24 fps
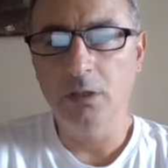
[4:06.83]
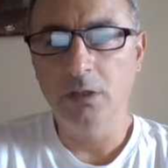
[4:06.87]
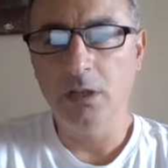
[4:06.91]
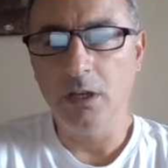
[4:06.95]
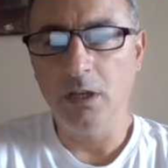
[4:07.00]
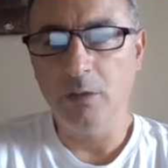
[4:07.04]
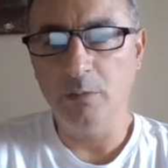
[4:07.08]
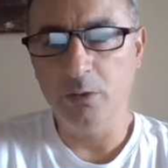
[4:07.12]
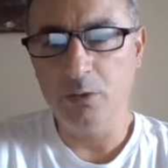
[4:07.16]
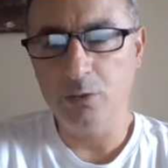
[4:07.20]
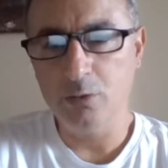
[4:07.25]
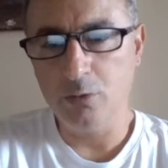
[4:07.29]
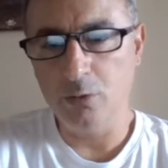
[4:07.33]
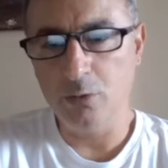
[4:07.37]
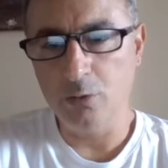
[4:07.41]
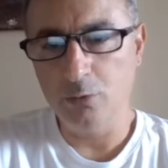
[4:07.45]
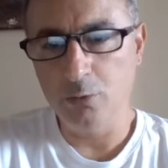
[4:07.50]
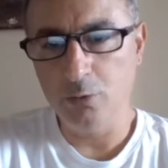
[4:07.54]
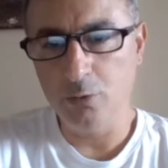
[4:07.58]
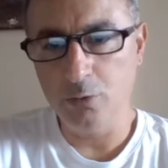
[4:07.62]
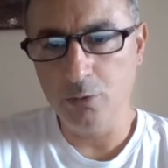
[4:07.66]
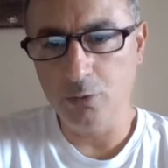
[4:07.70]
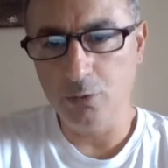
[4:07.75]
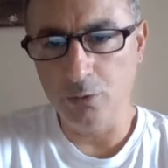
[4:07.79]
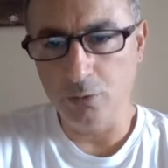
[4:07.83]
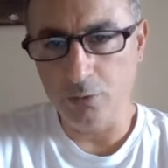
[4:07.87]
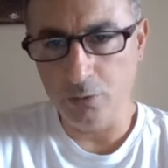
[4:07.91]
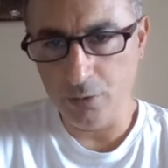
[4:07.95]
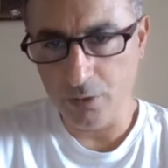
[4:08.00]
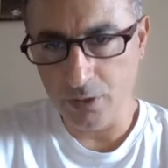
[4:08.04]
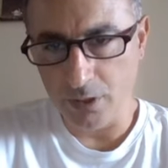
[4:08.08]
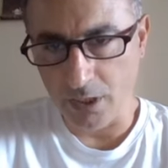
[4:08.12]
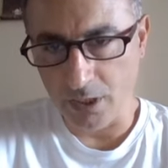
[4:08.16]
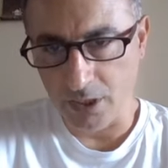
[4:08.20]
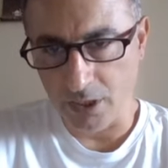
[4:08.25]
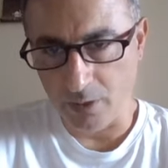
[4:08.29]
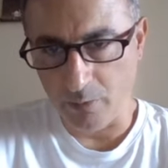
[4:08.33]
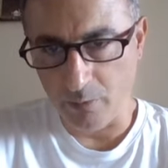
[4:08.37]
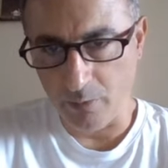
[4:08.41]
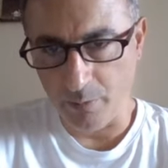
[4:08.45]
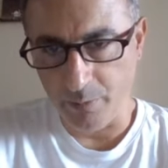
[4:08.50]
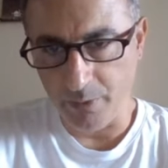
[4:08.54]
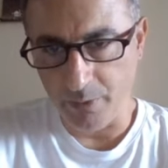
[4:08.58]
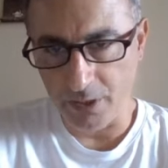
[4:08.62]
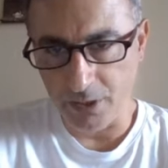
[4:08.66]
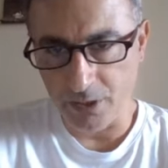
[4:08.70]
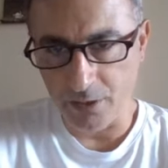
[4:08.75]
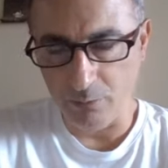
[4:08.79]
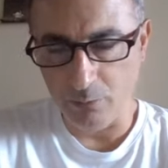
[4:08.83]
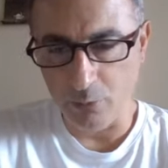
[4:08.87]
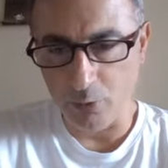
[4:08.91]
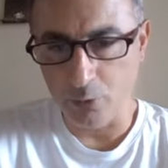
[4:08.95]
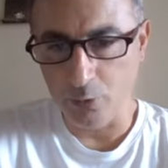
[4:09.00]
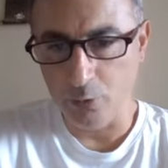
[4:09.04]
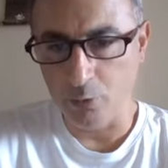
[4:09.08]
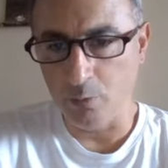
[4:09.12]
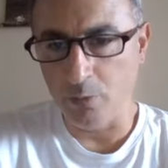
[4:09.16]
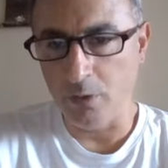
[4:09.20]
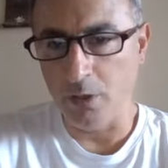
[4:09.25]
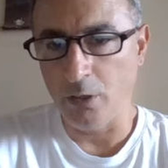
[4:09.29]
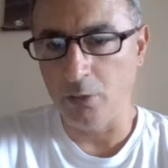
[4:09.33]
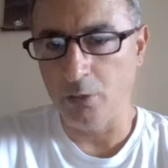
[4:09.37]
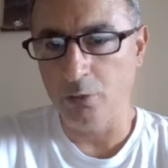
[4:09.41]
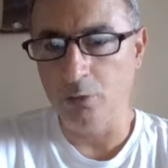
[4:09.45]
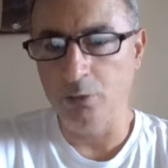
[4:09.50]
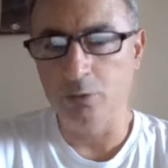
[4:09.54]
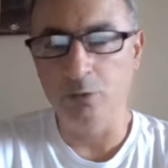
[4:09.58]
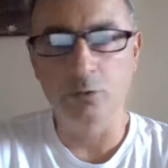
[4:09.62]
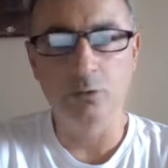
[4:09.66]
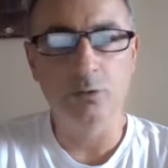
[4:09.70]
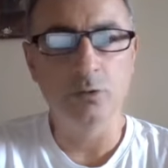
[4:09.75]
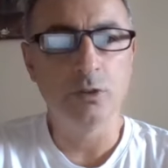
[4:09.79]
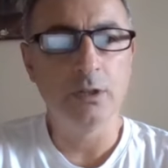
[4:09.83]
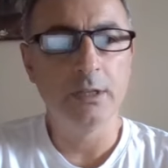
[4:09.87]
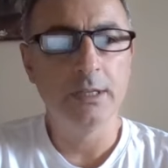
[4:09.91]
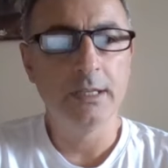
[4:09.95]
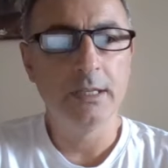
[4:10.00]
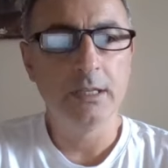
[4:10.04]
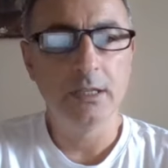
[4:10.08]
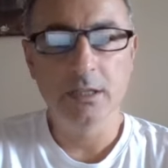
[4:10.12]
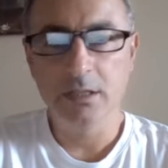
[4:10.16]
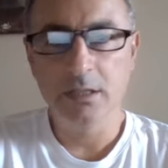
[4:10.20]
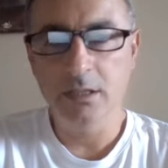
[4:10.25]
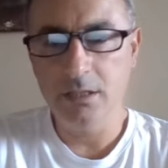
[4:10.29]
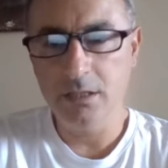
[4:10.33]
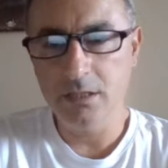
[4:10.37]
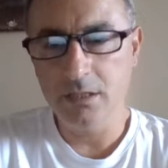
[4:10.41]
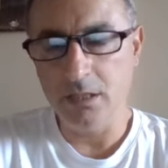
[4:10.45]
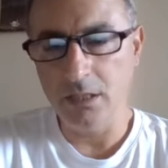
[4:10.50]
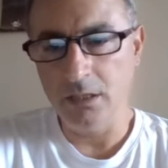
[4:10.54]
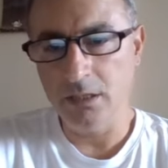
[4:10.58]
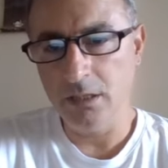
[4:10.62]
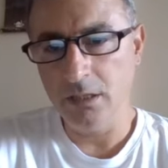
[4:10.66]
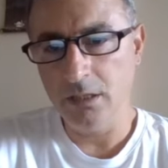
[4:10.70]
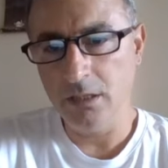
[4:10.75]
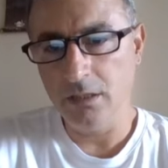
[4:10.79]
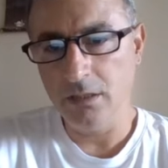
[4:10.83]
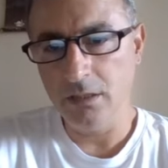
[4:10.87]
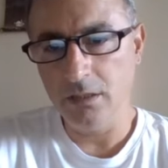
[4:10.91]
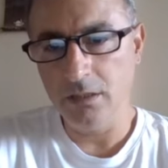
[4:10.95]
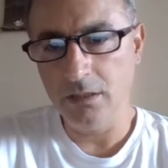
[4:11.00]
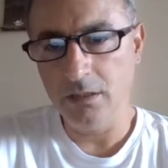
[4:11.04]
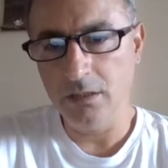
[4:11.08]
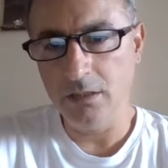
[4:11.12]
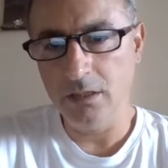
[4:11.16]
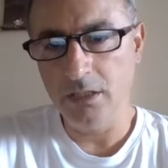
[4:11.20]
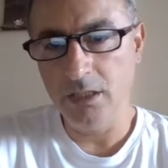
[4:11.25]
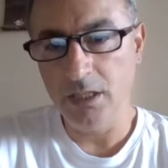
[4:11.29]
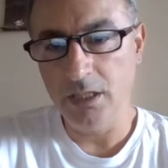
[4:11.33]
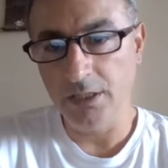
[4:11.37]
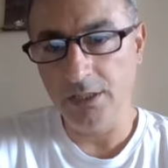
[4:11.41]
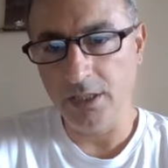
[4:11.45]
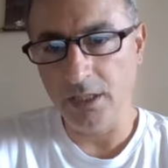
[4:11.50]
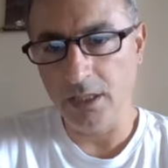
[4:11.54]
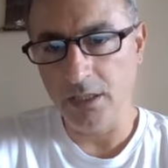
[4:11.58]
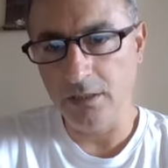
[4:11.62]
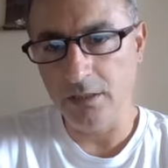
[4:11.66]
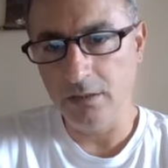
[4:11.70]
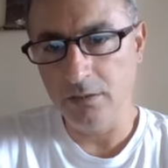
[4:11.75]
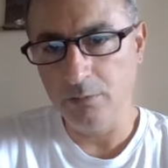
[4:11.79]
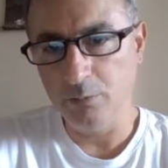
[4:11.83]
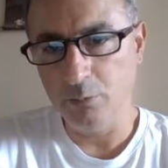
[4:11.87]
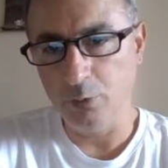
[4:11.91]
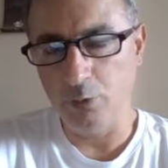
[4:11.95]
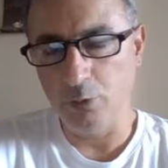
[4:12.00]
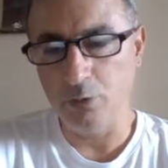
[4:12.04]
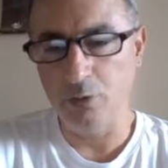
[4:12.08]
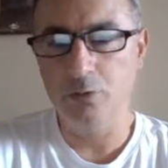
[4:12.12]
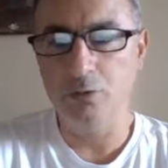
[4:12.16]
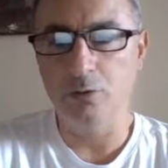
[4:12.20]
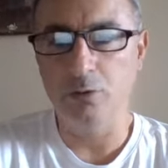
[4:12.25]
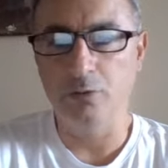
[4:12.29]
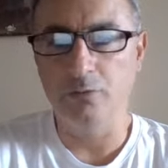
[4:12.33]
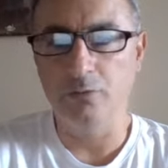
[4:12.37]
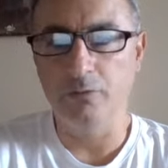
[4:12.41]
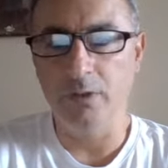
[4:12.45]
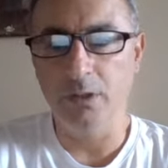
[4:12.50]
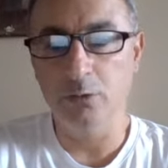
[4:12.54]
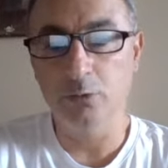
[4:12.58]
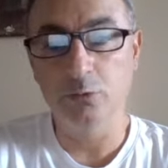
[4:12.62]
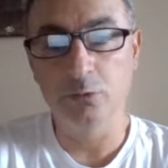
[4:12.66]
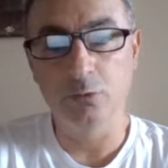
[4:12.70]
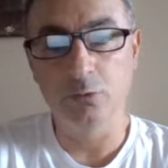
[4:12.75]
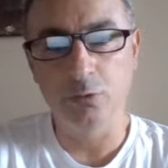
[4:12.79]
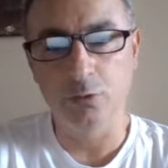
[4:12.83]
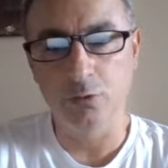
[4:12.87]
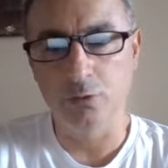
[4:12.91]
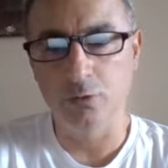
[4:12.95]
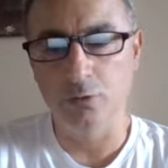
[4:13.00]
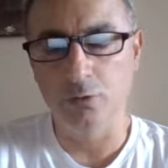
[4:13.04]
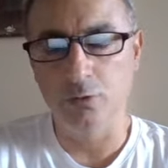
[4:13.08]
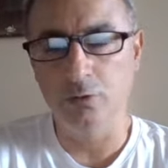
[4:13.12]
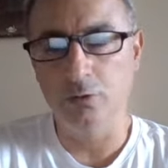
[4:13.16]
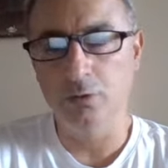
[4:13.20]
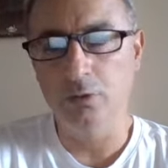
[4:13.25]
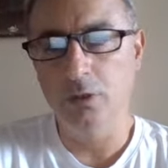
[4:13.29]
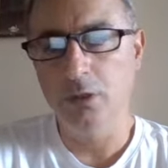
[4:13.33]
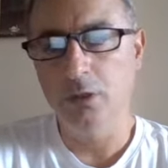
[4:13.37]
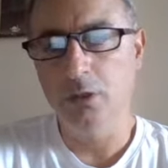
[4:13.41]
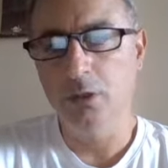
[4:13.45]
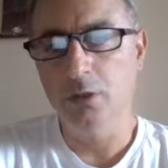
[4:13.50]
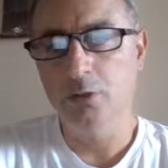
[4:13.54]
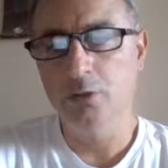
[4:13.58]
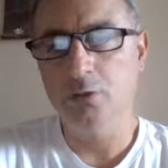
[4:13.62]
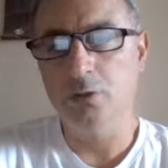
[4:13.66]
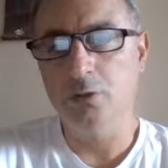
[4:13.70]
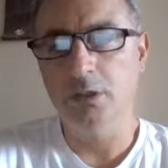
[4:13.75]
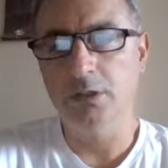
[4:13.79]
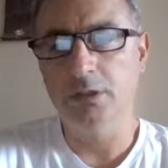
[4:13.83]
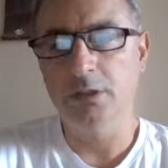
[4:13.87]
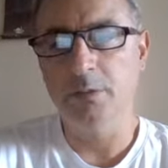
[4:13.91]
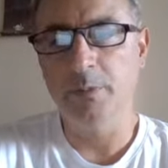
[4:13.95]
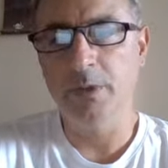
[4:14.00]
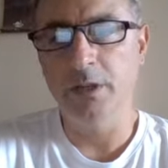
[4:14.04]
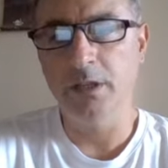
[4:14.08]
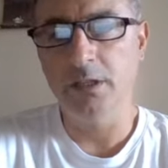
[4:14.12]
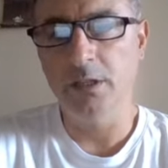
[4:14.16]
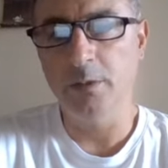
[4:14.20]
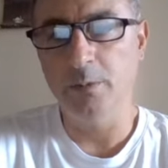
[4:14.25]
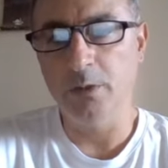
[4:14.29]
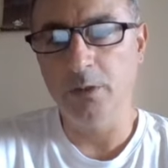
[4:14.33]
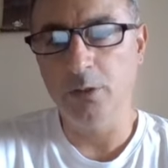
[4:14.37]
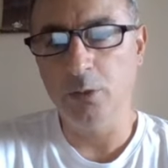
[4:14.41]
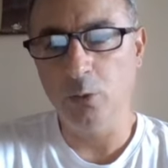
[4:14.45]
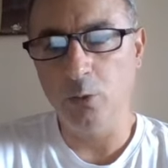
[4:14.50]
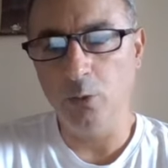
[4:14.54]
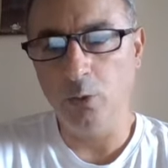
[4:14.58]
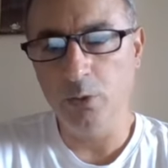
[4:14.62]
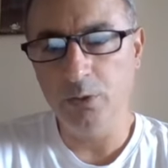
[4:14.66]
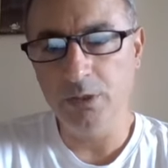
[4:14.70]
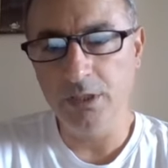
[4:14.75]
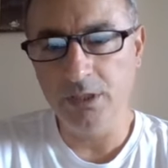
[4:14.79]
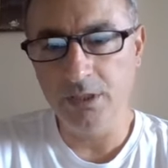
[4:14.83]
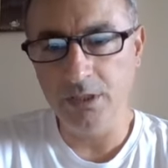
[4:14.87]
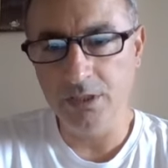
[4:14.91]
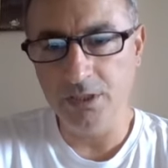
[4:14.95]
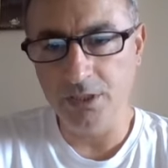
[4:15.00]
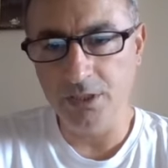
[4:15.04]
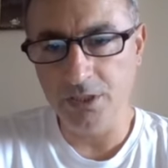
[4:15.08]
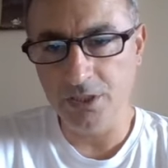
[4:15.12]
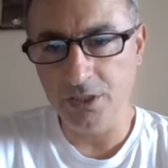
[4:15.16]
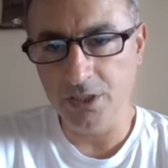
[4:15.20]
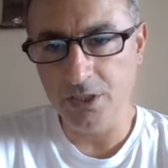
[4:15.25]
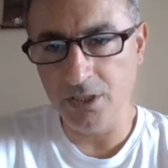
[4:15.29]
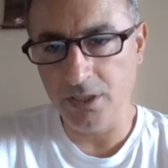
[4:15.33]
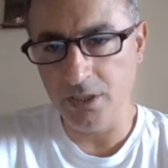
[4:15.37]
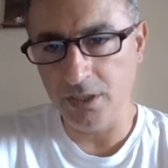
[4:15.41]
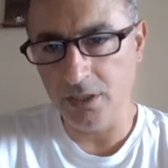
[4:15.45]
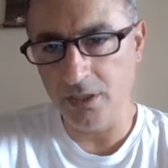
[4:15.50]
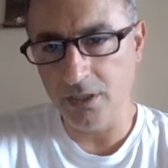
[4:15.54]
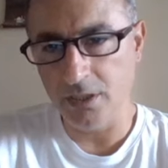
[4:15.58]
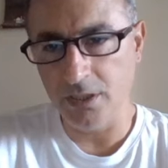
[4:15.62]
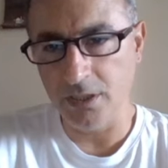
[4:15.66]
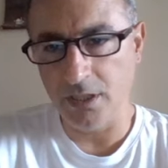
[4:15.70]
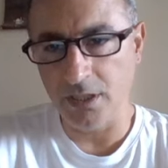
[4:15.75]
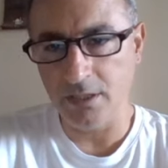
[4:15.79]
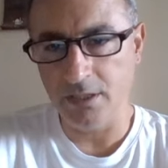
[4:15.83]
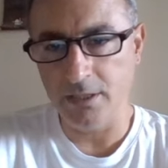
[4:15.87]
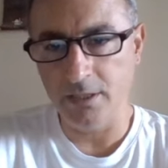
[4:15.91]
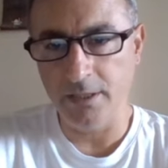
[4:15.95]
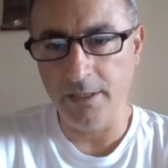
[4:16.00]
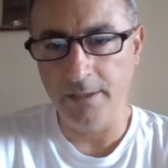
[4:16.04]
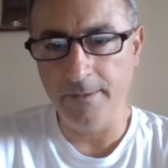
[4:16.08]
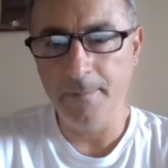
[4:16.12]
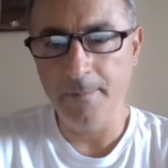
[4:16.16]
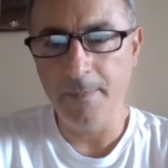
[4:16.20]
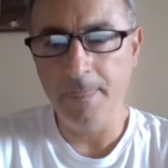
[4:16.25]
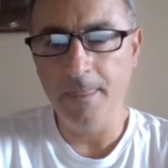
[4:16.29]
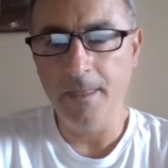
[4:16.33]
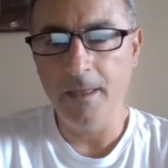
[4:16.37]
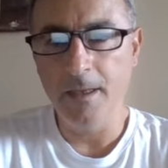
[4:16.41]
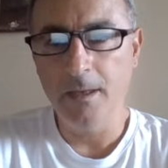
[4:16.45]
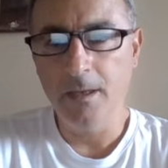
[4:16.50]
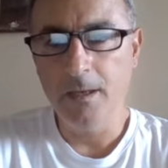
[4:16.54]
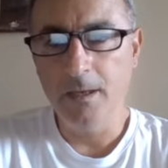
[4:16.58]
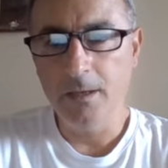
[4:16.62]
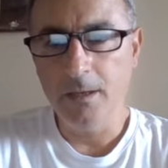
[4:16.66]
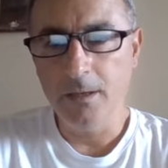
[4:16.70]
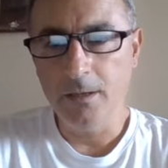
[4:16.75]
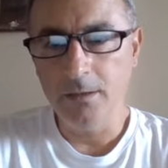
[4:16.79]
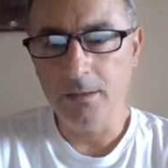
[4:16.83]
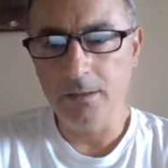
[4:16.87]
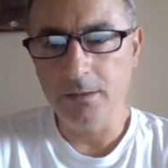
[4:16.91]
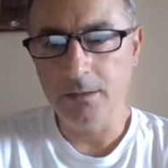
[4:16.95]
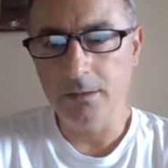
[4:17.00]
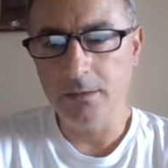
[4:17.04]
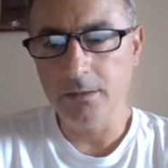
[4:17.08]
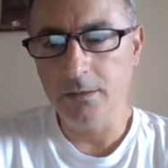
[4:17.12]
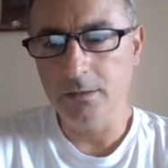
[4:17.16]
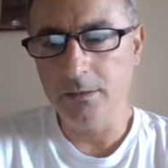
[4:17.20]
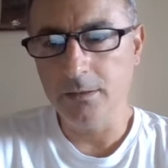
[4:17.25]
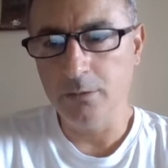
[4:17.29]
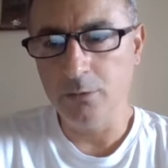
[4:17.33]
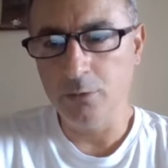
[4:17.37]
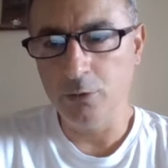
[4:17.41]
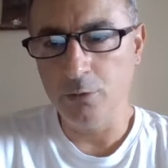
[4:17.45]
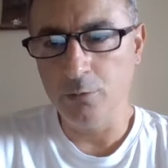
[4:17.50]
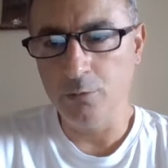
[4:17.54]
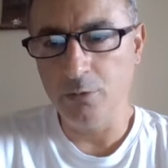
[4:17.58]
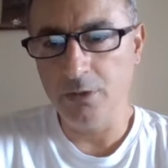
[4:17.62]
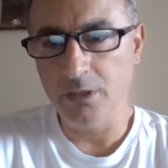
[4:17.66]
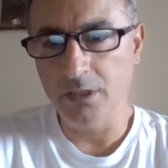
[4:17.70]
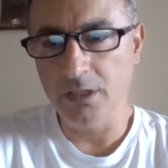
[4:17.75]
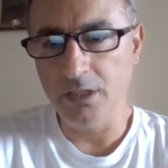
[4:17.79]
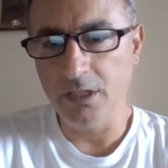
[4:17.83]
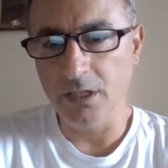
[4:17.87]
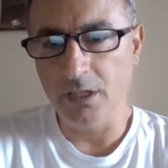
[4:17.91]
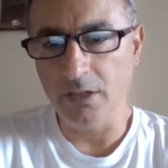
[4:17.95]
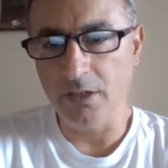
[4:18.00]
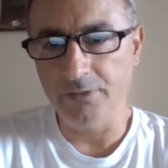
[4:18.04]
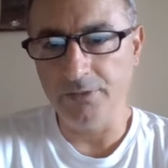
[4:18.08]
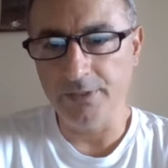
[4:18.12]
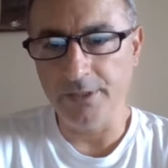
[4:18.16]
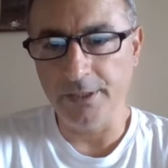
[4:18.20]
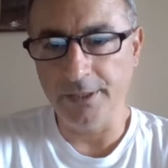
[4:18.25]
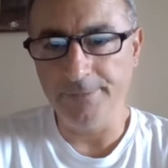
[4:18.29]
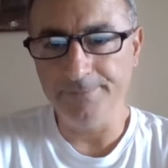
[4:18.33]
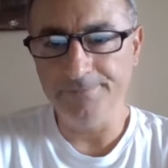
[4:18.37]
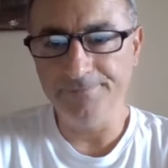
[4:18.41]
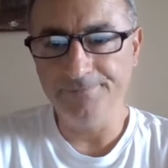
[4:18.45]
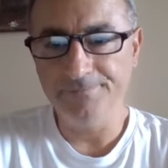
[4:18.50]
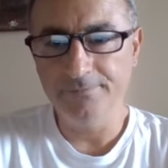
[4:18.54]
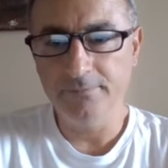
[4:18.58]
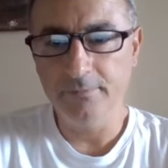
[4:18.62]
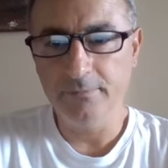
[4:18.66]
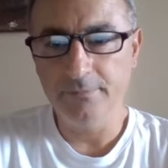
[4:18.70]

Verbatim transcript: Ama son 3 gündür çarşamba, perşembe, cuma günü hissede yatay pozisyonu var durdu. Şu anda beklemede 17.42'yi kırarsa e, önümüzdeki hafta